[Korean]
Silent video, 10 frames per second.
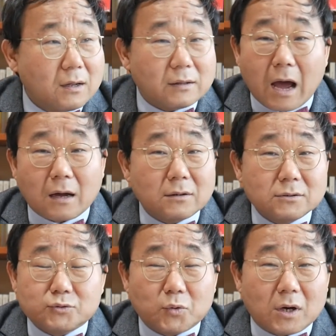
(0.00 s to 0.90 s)

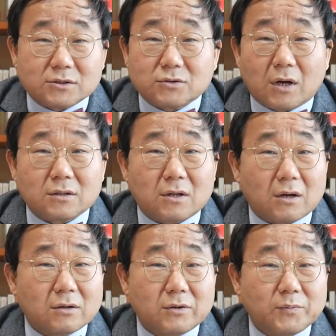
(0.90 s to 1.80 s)
나를 좋아서 한다
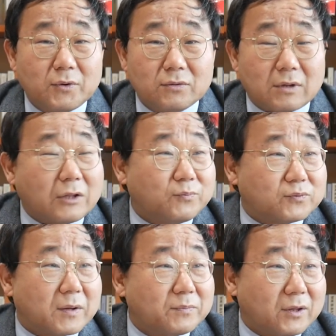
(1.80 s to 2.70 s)
이러면 나도
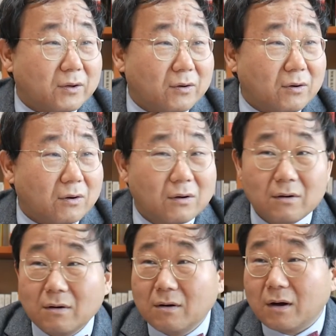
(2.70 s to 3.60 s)
부담돼요.
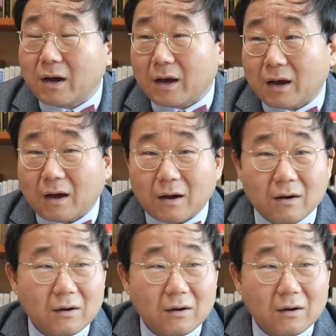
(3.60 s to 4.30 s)
네.